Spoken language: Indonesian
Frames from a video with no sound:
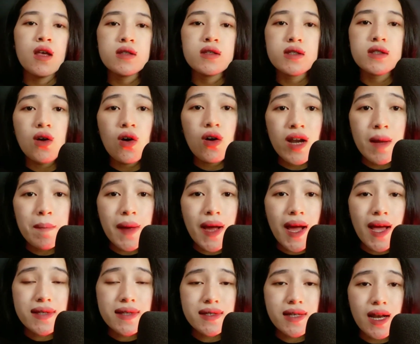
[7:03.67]
Seorang
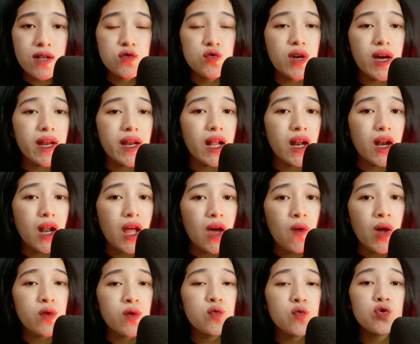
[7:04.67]
pengacara
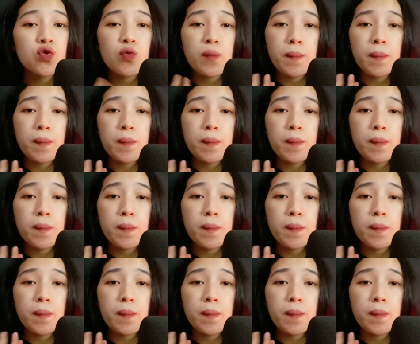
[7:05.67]
sukarelawan untuk